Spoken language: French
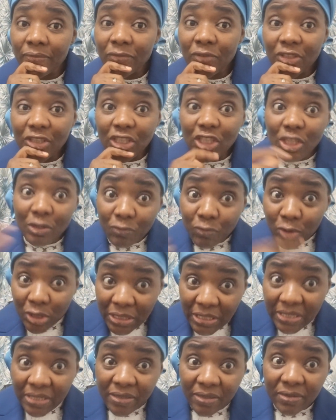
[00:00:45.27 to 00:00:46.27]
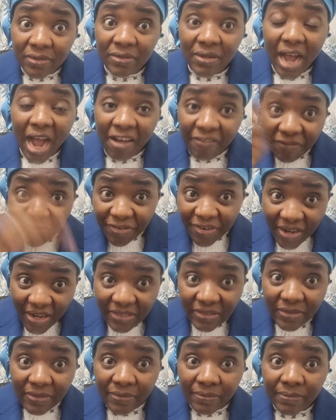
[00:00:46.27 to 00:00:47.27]
Si je vous dis, en
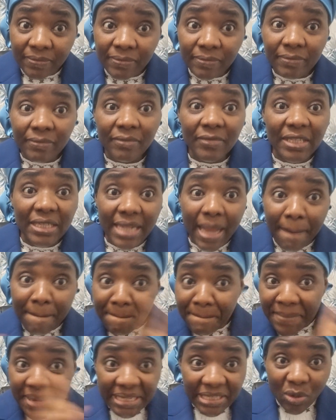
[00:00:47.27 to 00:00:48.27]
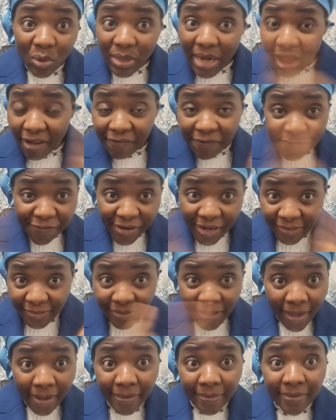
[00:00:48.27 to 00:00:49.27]
France, la maison là en France,
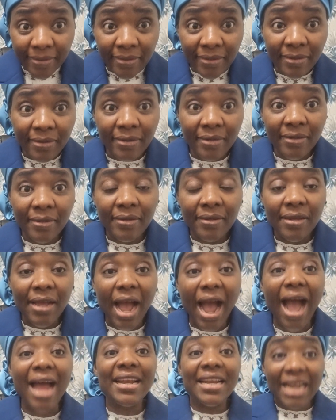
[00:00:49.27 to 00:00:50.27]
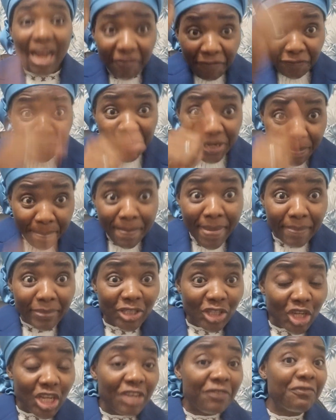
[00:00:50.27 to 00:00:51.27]
là, en Afrique même,
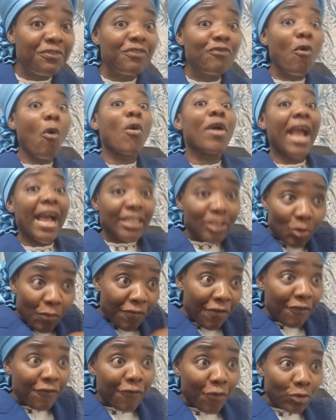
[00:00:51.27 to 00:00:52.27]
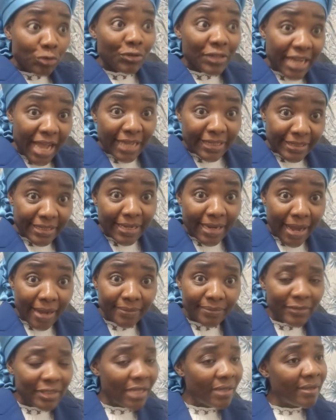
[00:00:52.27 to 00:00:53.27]
ceux qui vivent au quartier, au fond, fond du quartier, là,
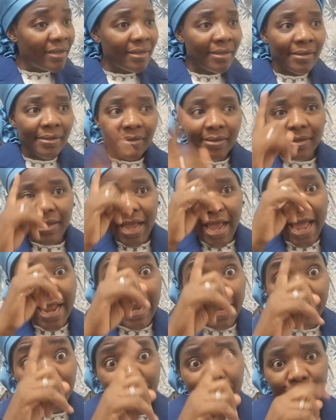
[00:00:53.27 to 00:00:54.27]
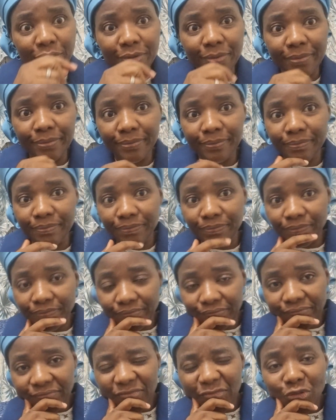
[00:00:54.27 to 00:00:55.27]
elle est mieux.
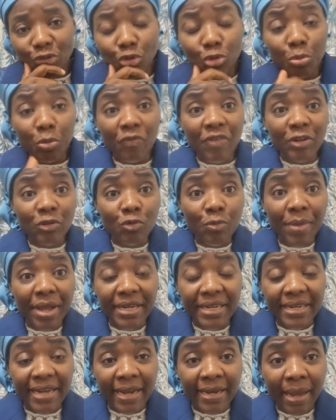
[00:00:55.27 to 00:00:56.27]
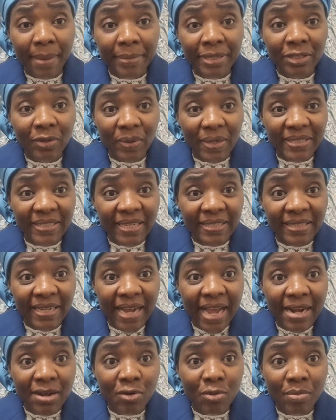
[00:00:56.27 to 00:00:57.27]
Tu pouvais tout mettre dans la maison, là, ça se
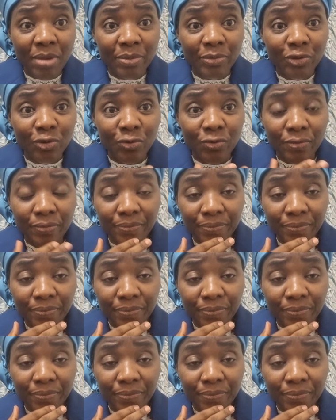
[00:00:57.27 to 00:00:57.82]
garde le même jour